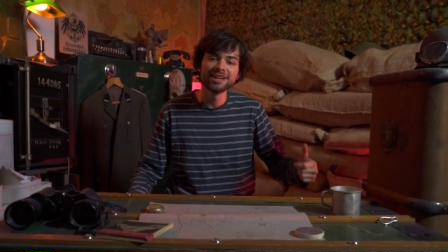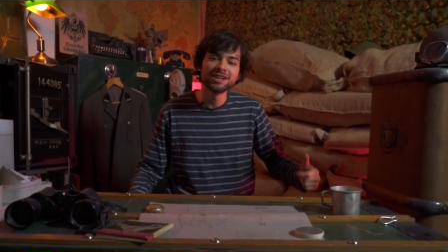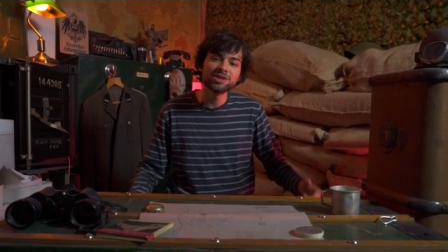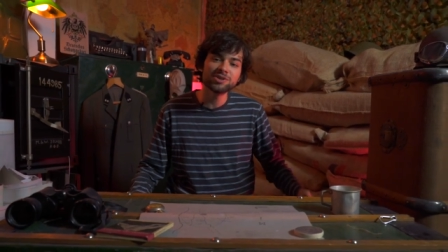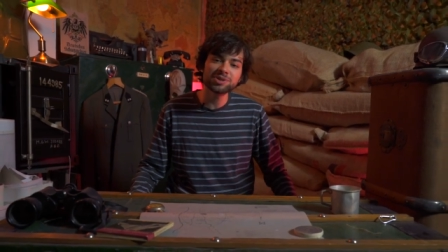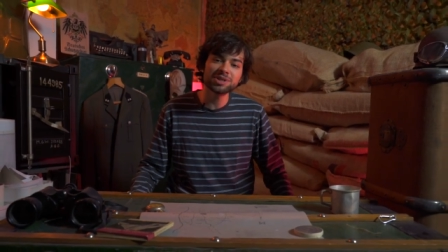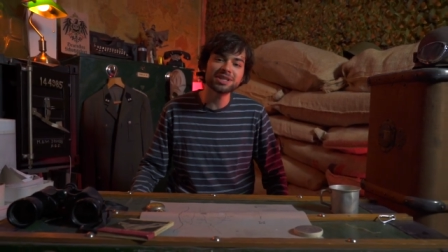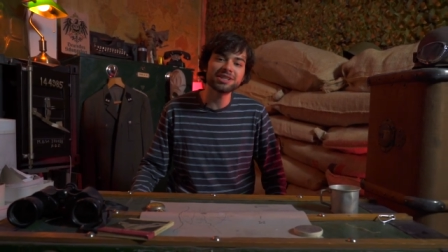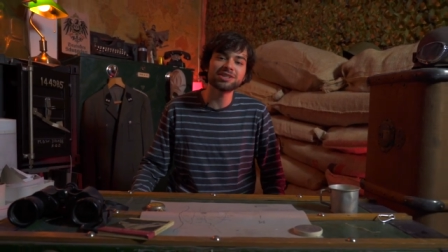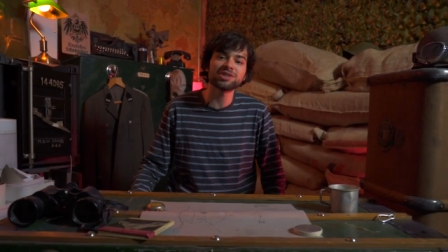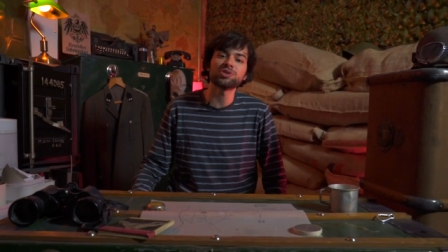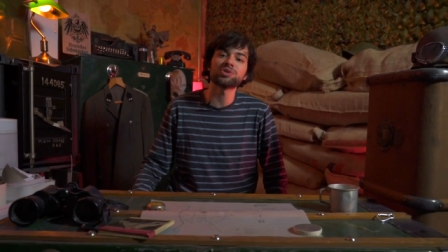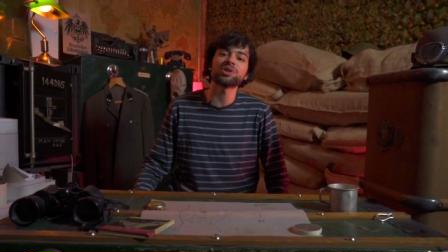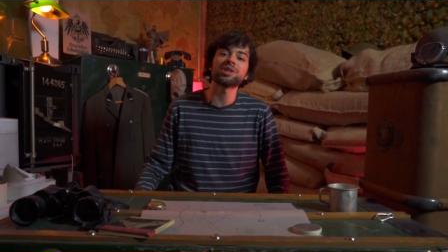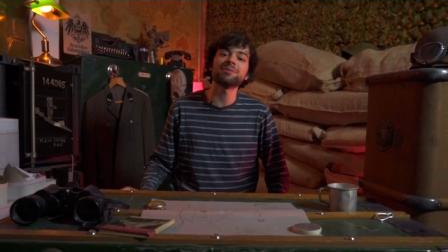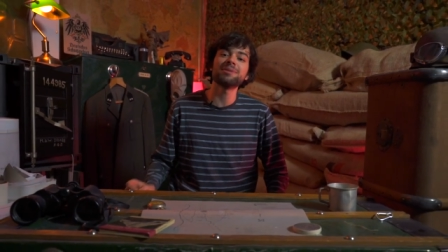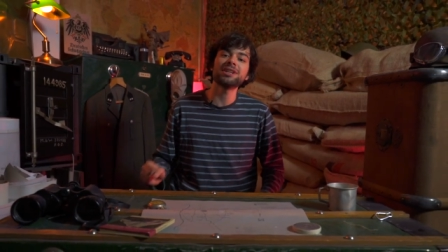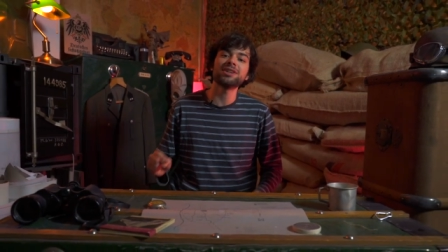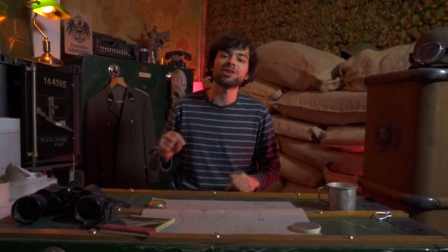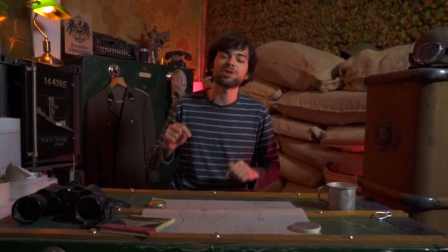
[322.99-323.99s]
no olvidéis de
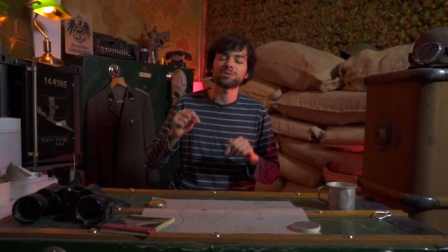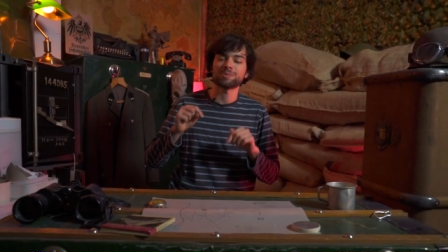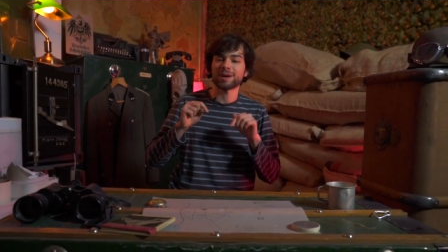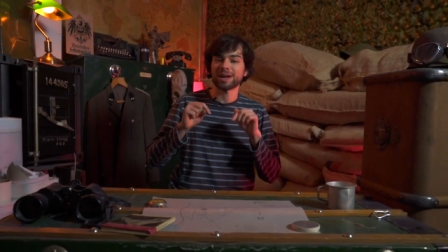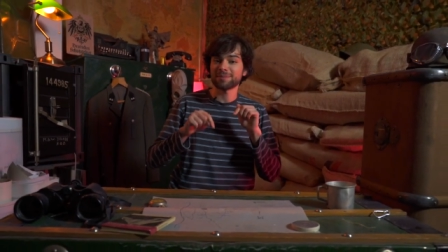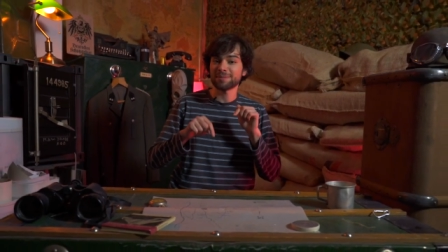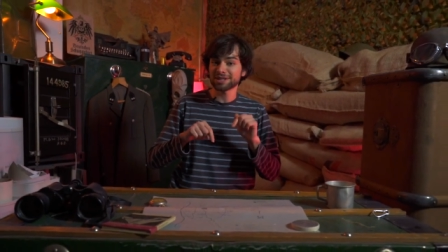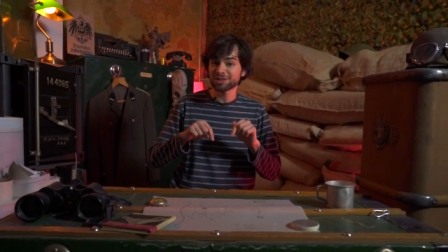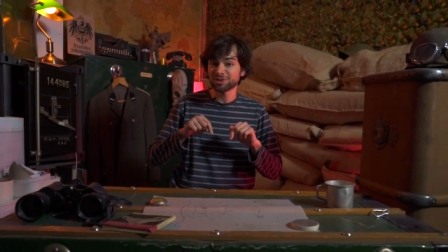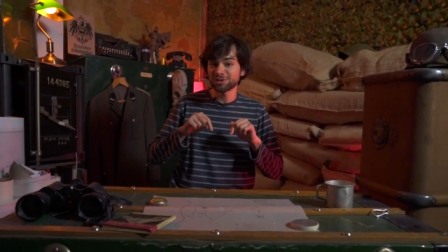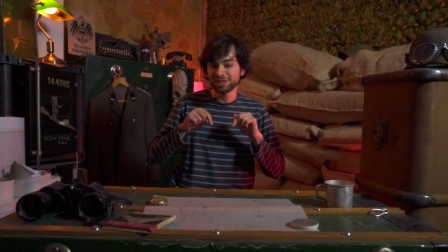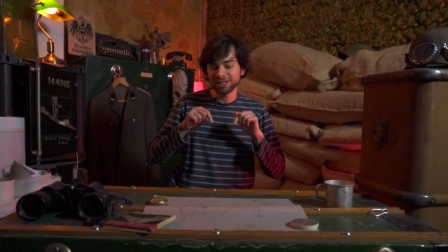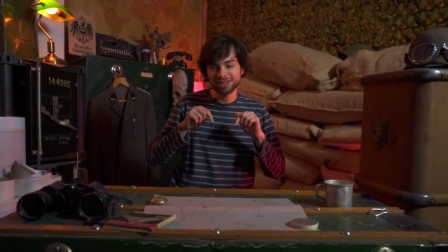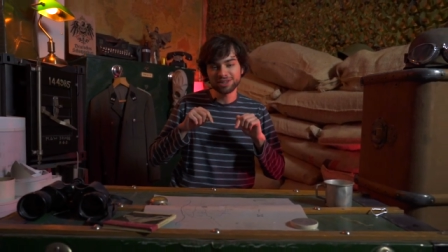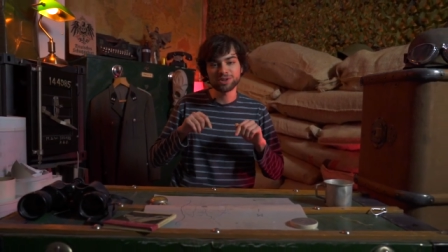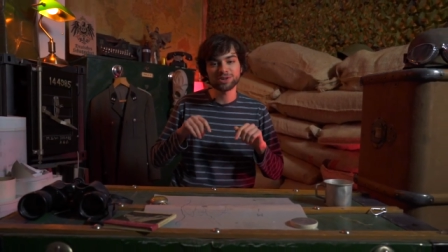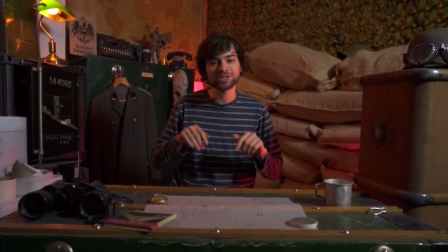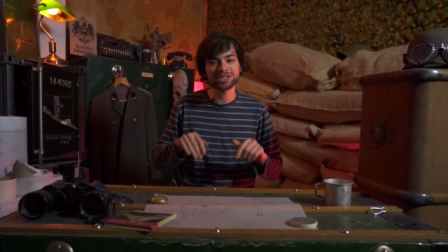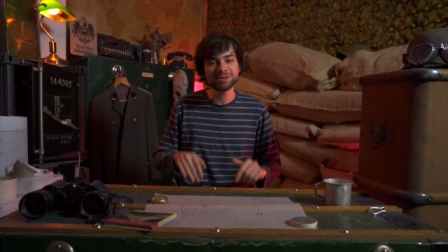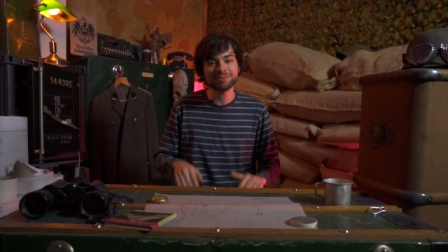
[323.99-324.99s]
suscribiros para más
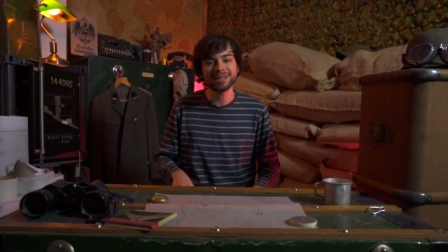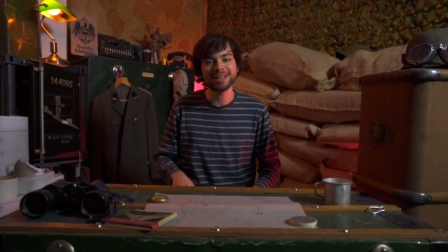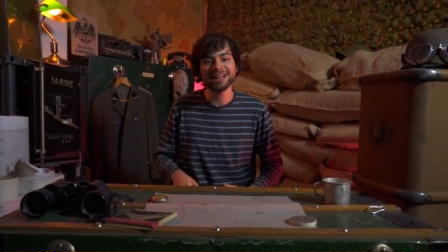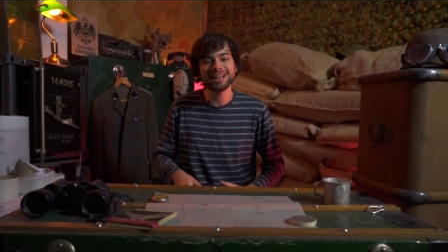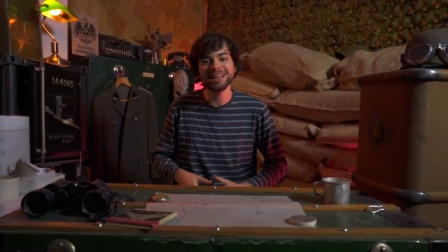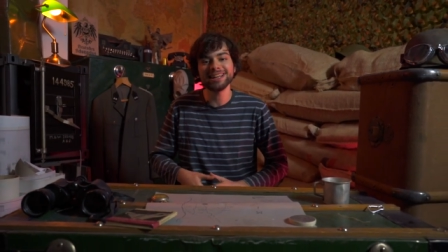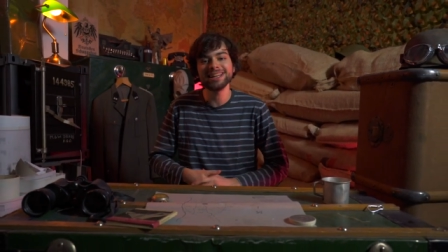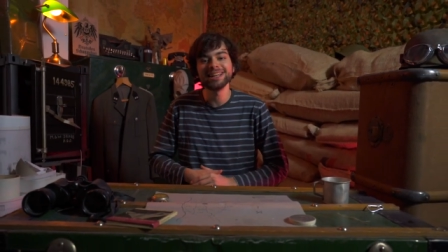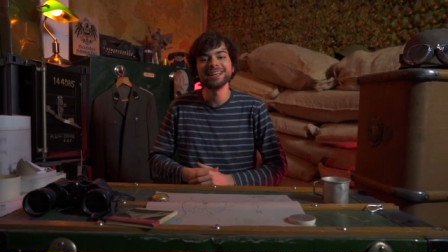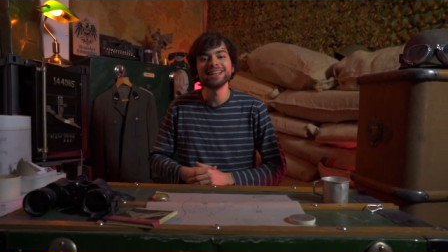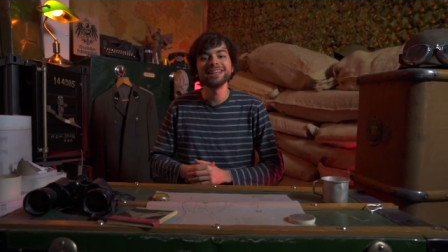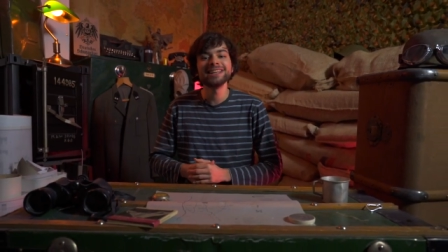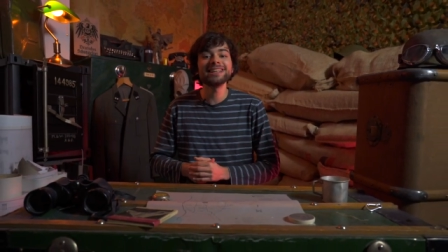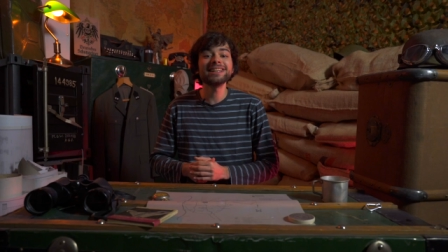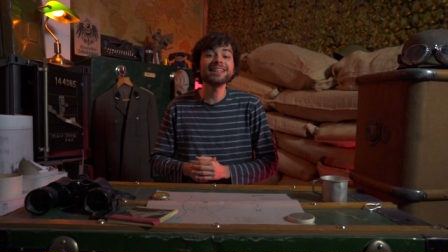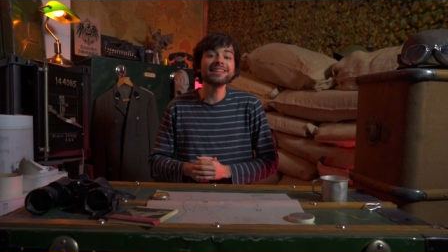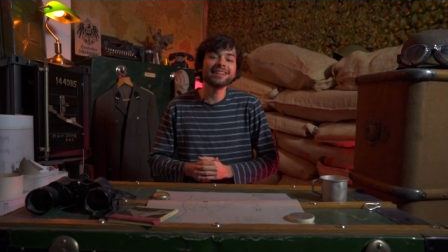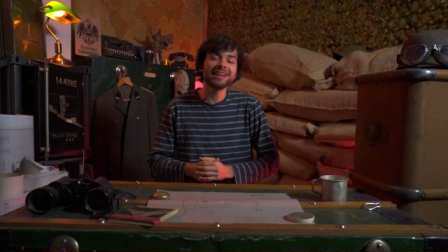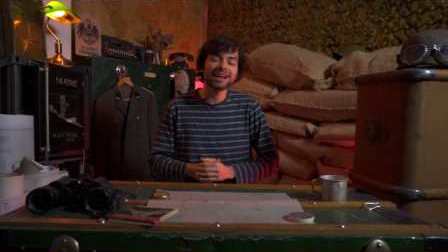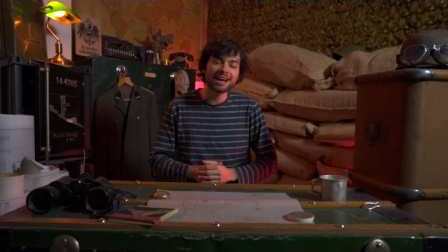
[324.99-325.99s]
contenido semanal
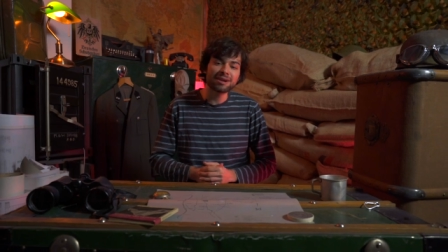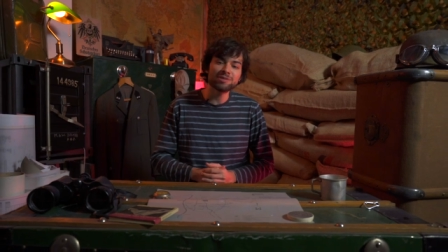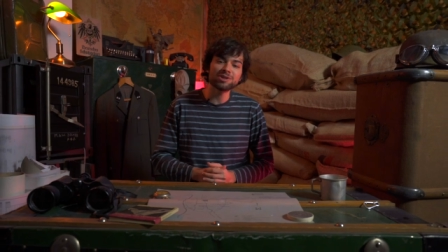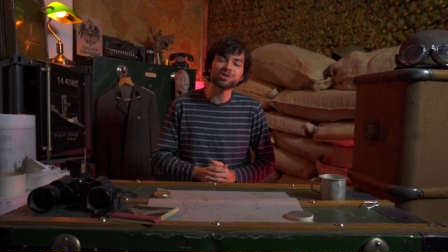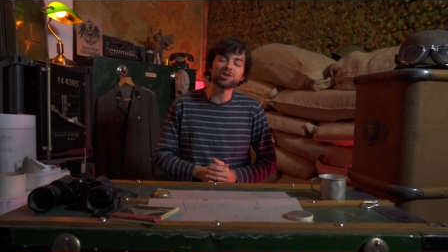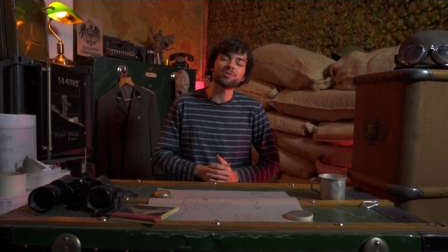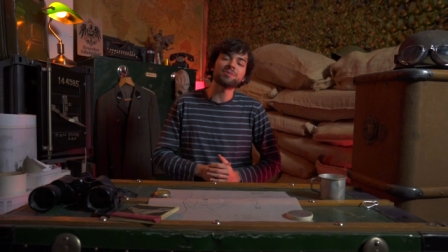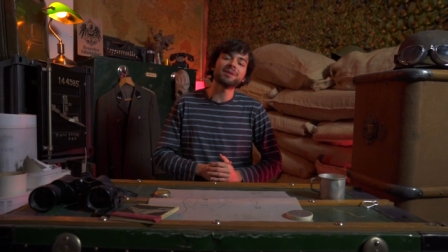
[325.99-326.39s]
y dejarme en los